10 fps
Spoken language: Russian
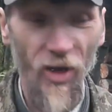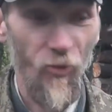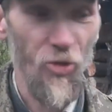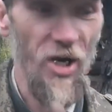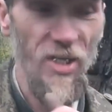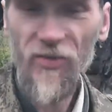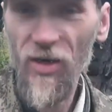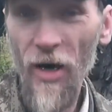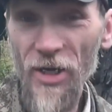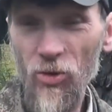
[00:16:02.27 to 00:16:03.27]
включаешь
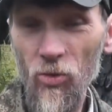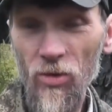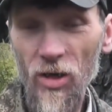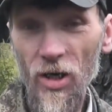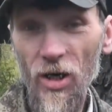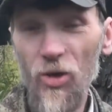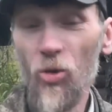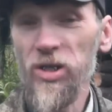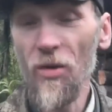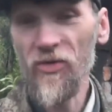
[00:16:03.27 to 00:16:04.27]
автоматику, и он сам